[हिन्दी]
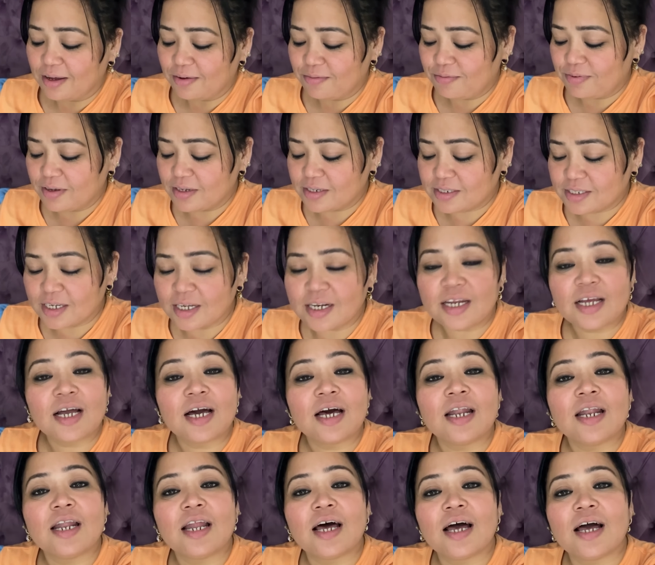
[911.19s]
फिर से
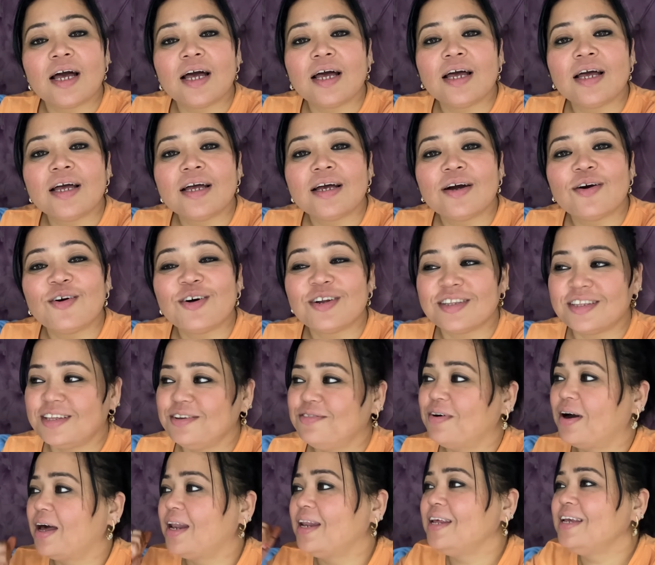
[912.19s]
निकलना है
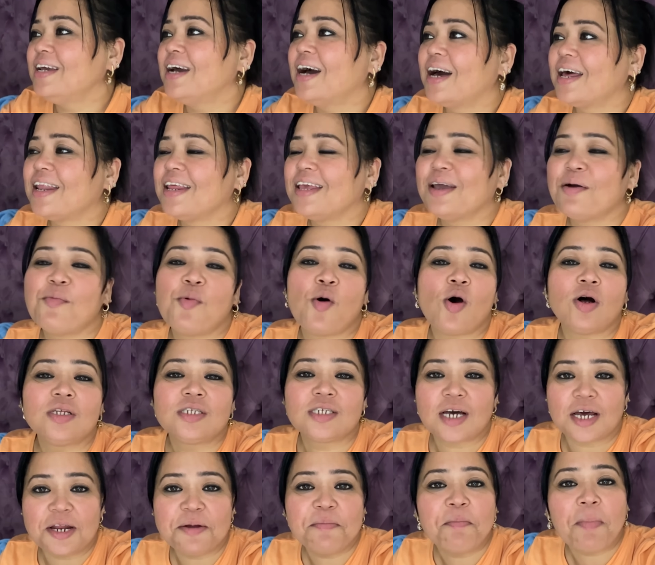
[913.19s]
दिवाली आ रही है बहुत
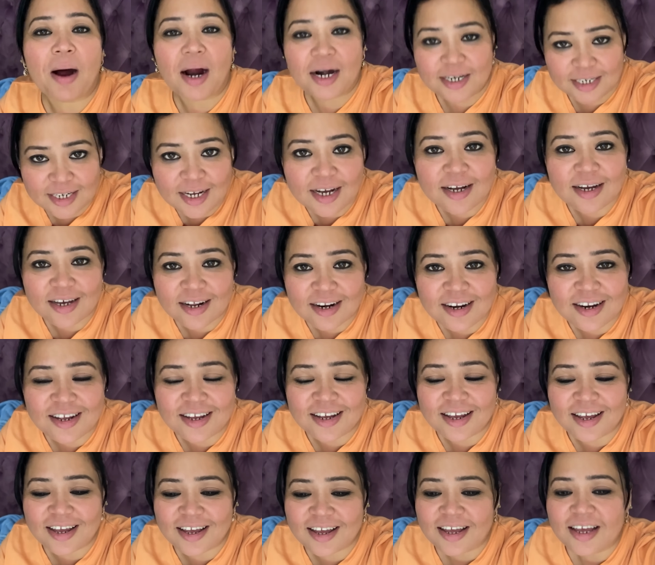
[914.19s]
सारी पार्टियां करनी
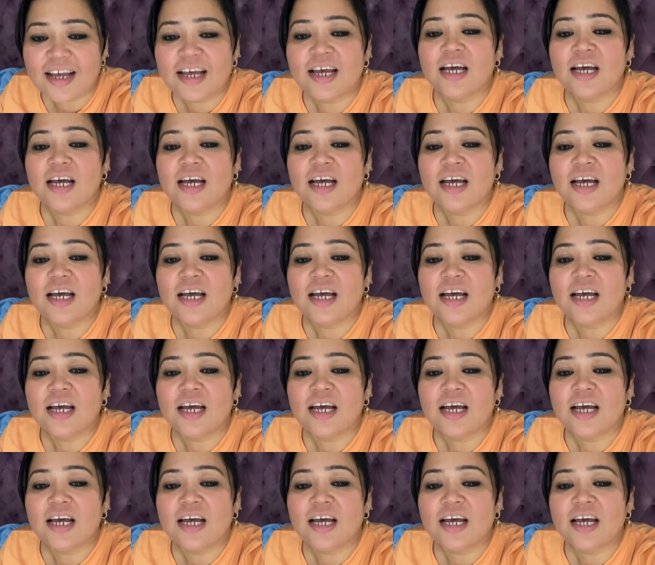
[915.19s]
है